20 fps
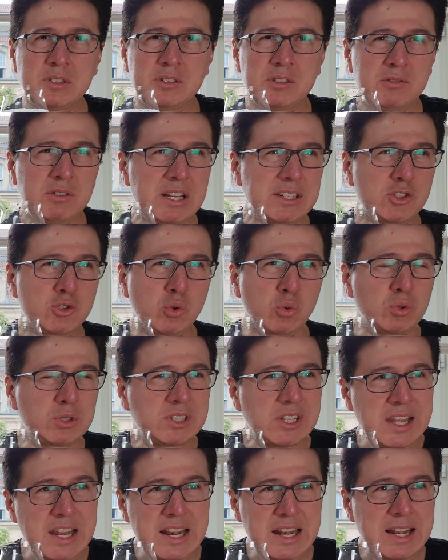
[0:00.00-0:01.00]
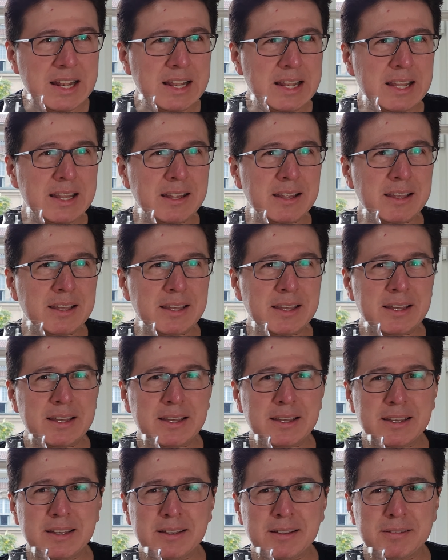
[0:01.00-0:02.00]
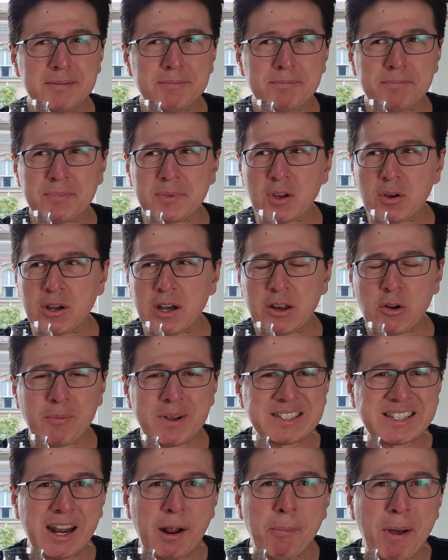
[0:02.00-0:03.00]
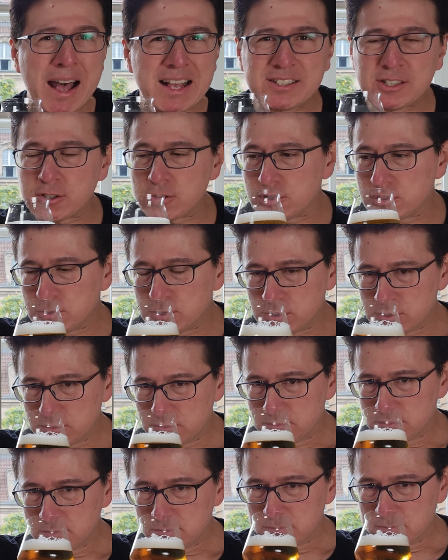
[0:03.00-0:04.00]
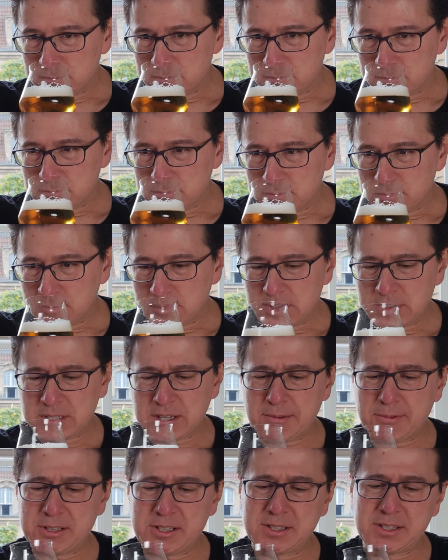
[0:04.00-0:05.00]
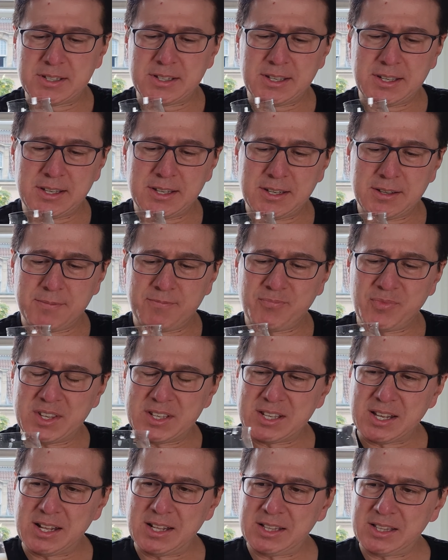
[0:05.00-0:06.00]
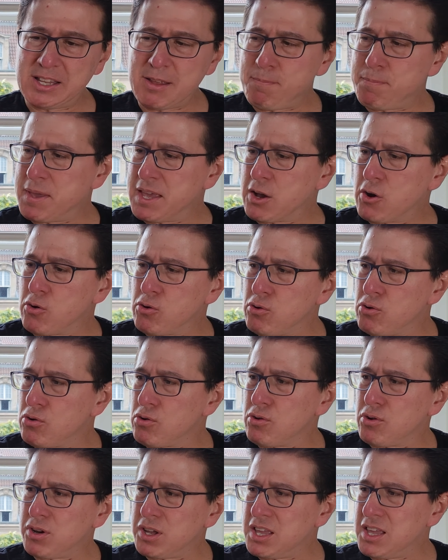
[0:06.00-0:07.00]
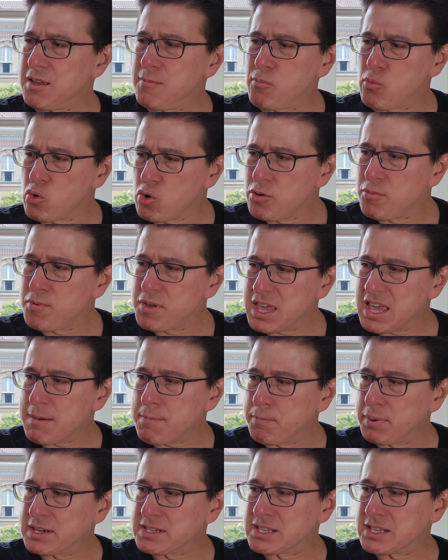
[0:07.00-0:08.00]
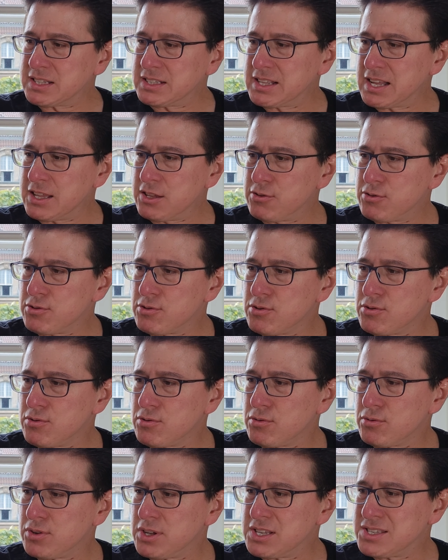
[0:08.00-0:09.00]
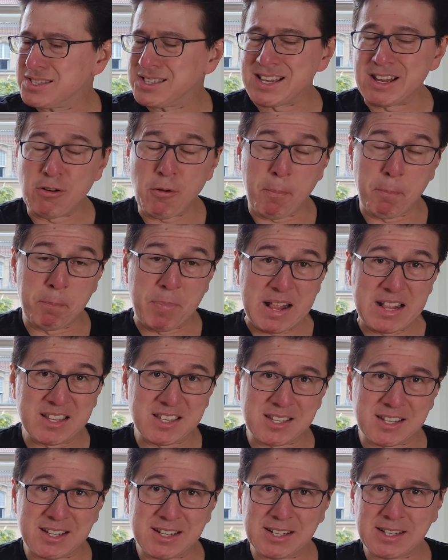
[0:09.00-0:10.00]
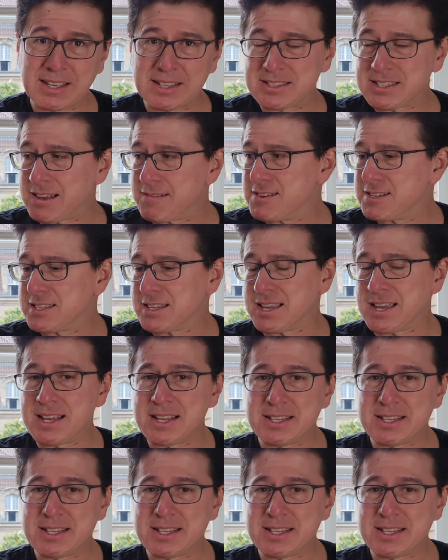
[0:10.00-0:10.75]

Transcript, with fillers: una sutil eh, aromas herbáceos, ¿sabes? Eh, es el típico y muy bien presentado estilo Pilsner que sabes que